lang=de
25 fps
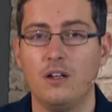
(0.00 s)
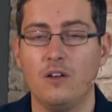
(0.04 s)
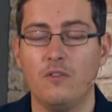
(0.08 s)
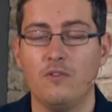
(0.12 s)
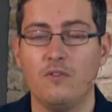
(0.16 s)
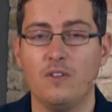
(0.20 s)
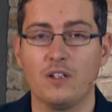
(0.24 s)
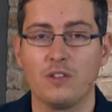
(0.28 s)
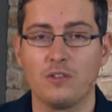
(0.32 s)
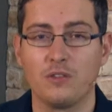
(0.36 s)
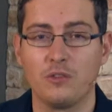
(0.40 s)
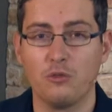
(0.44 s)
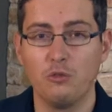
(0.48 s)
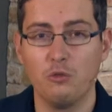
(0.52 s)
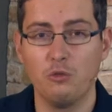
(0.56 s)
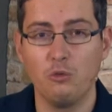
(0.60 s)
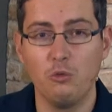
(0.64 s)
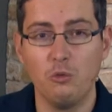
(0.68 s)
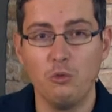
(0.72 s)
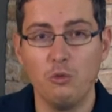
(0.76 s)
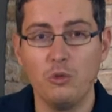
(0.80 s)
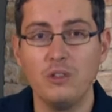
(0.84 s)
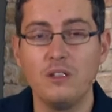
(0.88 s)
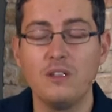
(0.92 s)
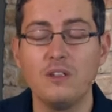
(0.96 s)
Was
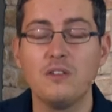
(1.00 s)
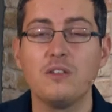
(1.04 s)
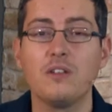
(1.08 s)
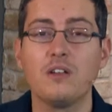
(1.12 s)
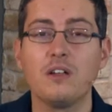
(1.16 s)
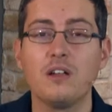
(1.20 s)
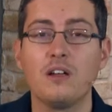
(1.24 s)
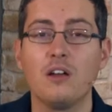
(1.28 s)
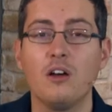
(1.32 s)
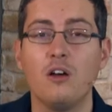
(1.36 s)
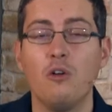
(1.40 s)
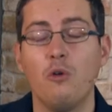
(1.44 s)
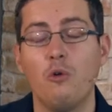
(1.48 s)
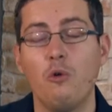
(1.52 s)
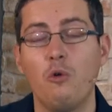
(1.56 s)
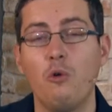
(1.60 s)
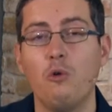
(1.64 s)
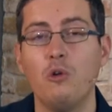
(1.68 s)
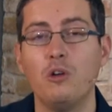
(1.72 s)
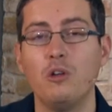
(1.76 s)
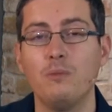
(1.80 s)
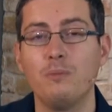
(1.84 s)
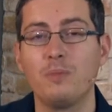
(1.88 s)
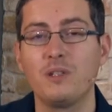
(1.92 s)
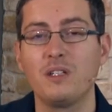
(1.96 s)
unser
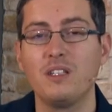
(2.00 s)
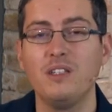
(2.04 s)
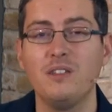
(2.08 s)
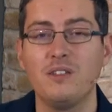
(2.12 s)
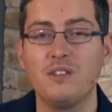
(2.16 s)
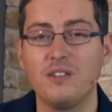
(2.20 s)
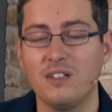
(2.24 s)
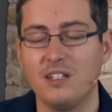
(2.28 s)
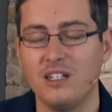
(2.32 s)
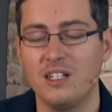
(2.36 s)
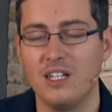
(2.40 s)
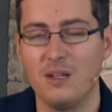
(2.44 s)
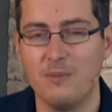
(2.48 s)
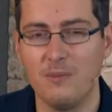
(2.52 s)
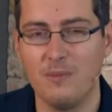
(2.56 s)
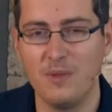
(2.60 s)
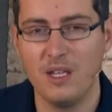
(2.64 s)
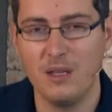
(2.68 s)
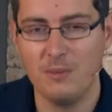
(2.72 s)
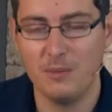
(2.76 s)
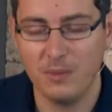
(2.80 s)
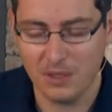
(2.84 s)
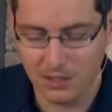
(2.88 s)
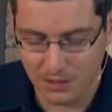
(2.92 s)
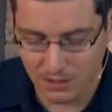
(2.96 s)
hohe Priester im
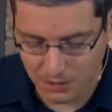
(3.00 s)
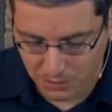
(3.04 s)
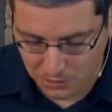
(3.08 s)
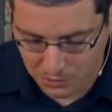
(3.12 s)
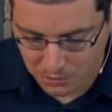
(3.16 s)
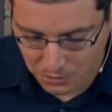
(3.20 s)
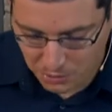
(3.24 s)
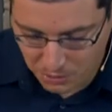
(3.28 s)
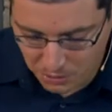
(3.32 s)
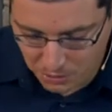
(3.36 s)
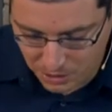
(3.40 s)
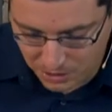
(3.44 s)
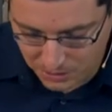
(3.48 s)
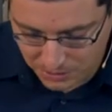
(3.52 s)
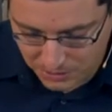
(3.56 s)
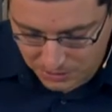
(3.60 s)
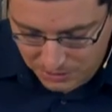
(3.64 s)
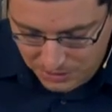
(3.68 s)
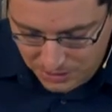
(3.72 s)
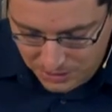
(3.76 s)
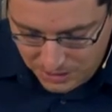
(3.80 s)
Himmel hört,